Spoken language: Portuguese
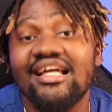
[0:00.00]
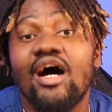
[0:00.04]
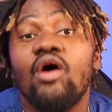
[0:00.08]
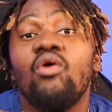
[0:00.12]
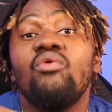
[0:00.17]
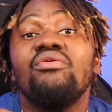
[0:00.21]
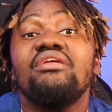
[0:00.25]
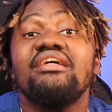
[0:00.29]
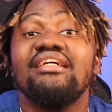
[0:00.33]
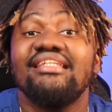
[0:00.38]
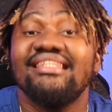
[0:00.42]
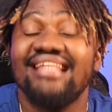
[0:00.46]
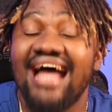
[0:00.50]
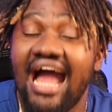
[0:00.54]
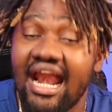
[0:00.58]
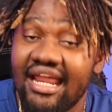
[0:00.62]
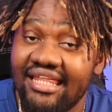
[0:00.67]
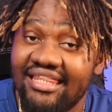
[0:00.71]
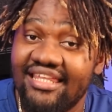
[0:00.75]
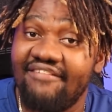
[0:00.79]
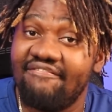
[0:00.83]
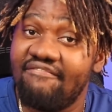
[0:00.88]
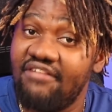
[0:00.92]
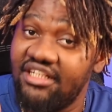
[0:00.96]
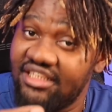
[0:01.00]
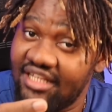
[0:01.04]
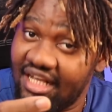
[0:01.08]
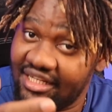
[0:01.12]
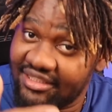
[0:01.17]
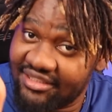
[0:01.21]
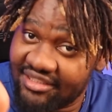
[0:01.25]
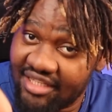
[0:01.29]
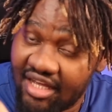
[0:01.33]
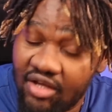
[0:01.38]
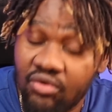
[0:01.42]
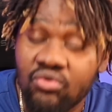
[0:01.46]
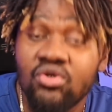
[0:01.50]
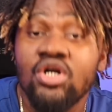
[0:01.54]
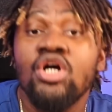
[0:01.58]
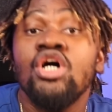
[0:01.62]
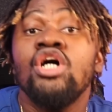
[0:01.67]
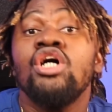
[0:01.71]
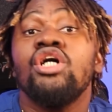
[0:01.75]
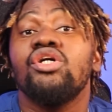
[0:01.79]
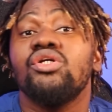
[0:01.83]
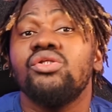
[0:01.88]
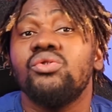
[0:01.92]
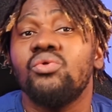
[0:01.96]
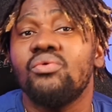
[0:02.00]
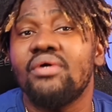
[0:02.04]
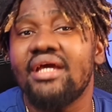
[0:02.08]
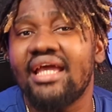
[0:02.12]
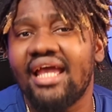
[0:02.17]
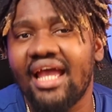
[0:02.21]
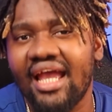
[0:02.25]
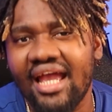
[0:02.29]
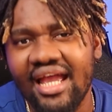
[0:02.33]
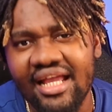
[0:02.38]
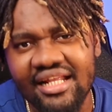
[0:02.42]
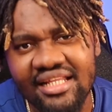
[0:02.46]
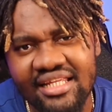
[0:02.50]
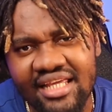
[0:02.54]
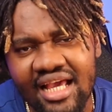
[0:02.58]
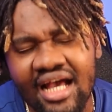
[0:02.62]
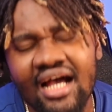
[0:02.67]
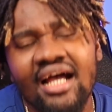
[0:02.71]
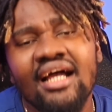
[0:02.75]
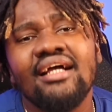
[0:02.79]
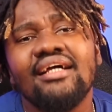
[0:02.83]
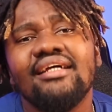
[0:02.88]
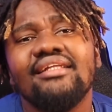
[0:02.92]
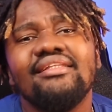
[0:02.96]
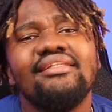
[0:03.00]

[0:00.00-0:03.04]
da unidade de investigação do Quênia,